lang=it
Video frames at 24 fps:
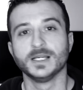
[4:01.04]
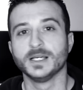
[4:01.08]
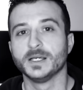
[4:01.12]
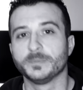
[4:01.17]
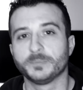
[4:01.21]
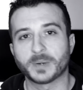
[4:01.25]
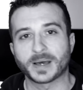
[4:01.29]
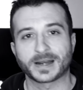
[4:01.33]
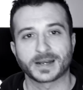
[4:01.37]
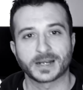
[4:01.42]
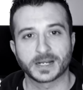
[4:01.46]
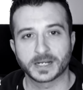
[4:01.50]

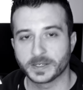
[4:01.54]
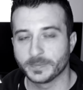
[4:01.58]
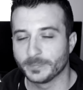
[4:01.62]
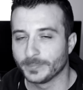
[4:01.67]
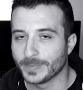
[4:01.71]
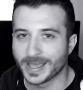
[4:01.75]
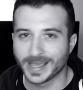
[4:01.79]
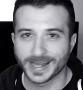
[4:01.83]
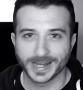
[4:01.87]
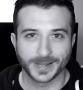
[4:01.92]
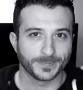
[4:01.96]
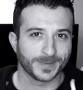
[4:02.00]
parlane
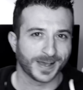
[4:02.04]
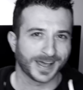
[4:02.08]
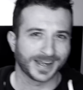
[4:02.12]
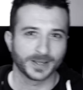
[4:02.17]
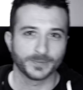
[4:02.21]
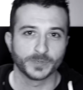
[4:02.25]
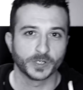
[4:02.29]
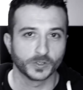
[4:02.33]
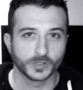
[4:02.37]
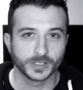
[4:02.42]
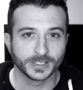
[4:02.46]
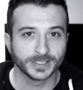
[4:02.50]
bene, male, a
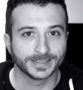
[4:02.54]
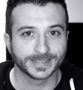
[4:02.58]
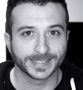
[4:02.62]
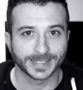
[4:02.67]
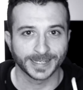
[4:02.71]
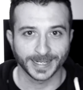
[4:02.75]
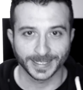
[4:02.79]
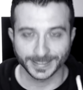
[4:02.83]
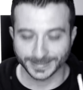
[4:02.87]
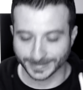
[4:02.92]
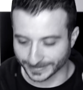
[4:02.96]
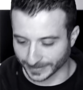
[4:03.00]
me non
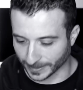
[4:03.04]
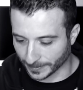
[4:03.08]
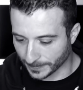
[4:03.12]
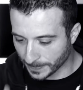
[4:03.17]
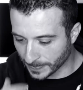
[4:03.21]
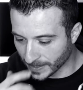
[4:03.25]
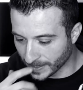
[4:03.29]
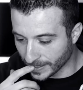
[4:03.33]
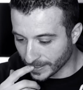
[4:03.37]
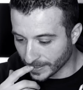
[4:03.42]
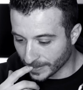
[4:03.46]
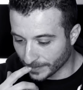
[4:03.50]
interessa,
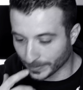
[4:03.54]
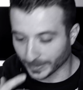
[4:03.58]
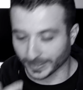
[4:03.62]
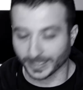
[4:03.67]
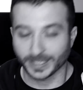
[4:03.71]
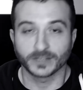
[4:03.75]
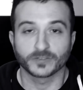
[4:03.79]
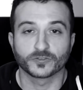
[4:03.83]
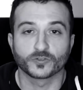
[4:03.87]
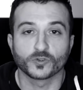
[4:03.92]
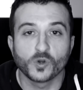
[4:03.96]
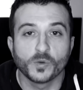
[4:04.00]

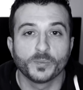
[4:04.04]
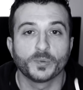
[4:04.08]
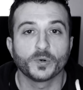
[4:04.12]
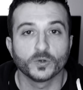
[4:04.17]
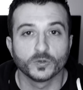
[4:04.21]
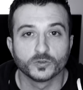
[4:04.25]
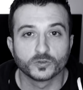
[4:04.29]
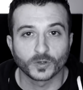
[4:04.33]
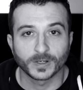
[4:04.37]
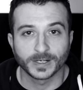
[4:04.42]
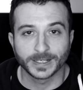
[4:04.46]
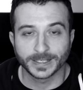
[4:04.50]
perché sono
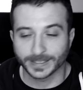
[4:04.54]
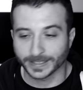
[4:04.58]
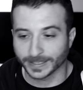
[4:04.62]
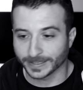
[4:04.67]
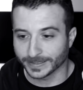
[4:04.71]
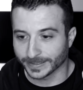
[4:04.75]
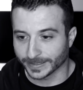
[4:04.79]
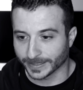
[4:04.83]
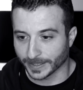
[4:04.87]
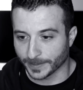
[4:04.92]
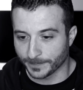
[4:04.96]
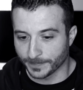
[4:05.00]
pronto alle
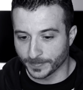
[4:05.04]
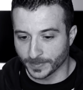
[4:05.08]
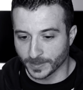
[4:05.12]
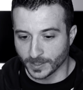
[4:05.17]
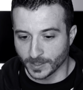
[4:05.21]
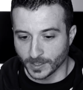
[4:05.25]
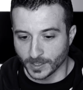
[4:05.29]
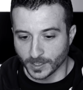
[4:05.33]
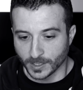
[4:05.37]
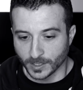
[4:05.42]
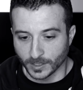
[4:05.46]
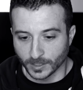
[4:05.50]
critiche.
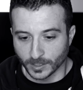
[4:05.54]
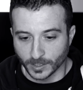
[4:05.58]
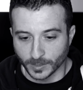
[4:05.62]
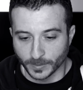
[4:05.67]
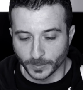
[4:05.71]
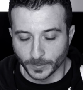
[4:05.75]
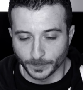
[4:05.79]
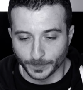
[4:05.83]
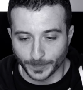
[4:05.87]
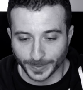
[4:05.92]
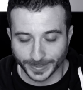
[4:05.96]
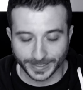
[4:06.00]

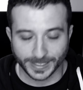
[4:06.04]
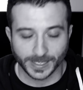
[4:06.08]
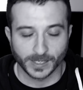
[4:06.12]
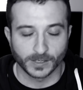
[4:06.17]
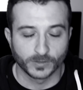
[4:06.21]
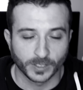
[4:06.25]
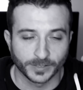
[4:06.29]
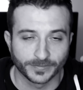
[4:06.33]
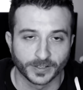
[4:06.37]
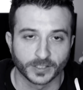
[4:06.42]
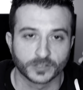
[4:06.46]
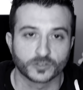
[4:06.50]
Perché
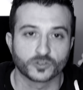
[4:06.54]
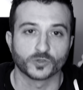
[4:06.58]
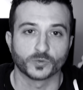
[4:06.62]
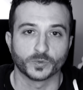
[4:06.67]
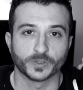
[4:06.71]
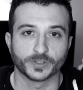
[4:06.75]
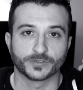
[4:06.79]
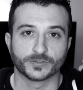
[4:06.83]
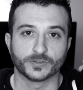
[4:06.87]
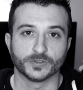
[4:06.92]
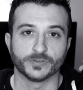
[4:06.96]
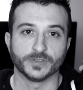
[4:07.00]
allora faccio
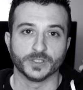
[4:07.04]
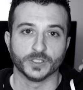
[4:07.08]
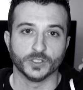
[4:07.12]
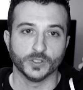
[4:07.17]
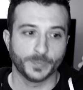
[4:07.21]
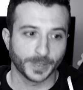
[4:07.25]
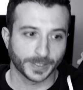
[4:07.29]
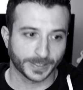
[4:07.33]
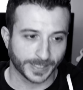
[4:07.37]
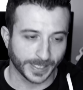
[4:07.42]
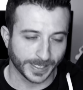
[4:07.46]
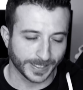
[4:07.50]
questo video?
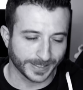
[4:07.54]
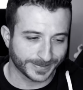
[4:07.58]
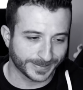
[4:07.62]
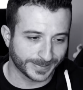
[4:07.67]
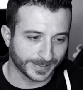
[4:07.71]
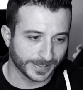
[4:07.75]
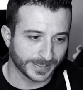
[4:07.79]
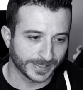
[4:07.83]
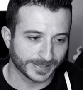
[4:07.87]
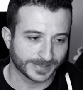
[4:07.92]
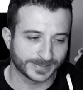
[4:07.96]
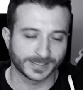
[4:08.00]
Perché
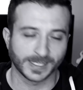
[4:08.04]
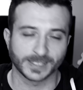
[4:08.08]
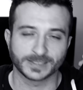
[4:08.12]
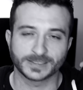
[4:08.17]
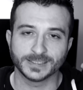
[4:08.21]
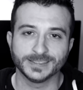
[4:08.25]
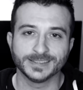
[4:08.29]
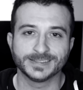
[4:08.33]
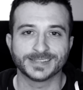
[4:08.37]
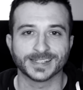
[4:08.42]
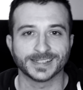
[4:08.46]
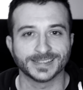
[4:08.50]
siete stati
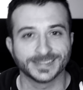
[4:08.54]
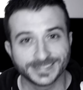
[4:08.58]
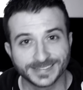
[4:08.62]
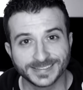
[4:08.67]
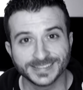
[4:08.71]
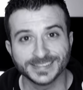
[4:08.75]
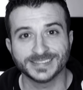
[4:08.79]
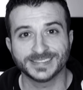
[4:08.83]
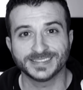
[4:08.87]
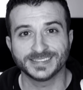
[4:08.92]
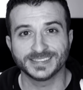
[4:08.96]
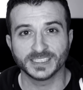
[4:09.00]
in
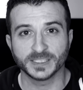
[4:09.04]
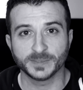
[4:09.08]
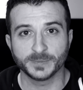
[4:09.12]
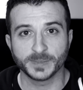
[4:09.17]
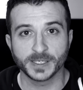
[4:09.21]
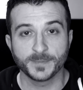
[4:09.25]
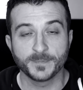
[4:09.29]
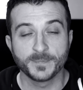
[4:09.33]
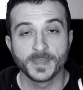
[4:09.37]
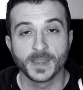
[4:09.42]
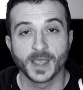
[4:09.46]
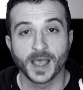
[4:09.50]

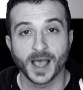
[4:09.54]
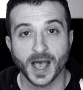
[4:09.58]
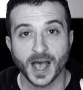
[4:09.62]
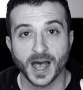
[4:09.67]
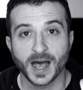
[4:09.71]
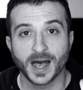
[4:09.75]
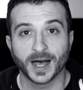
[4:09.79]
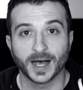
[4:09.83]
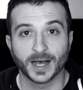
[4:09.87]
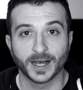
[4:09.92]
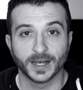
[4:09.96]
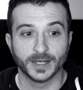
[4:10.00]
tantissimi
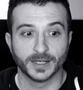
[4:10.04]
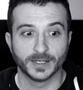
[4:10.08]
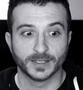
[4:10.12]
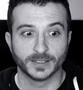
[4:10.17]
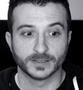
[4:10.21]
a